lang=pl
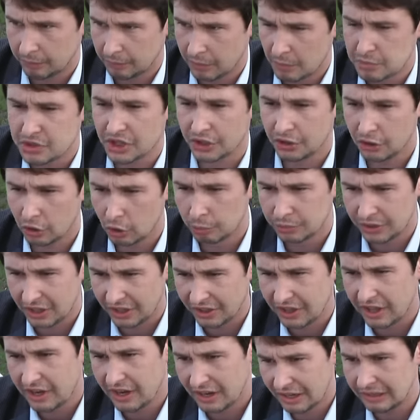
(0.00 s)
poprzedni klub
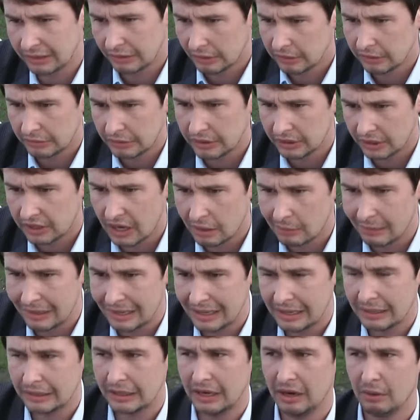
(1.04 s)
trenera,
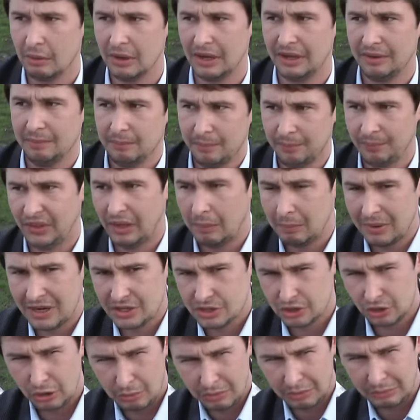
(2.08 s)
grała, grała
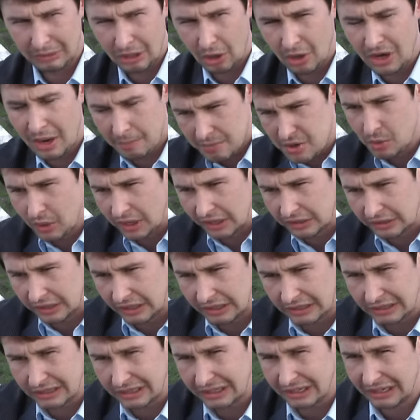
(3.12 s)
bardzo dobrą dla oka piłkę.
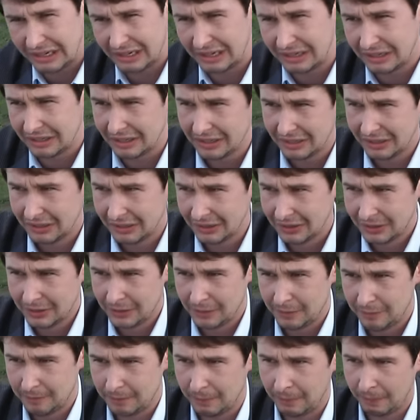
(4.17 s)
Tak? A,
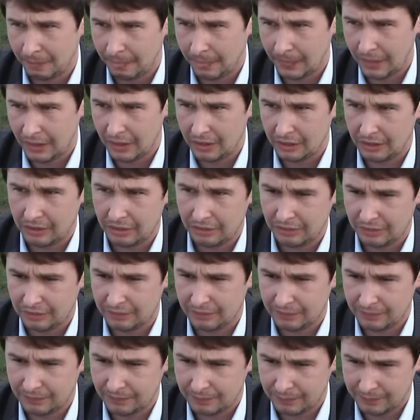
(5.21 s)
mm, na
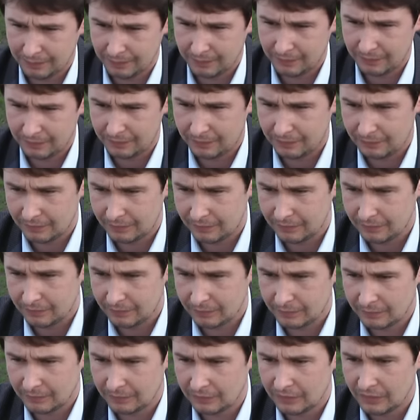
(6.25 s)
Krakowie teraz się trudno
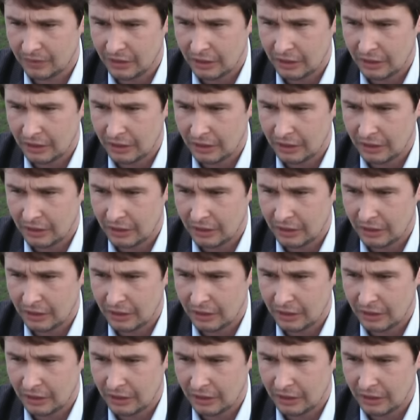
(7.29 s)
patrzy.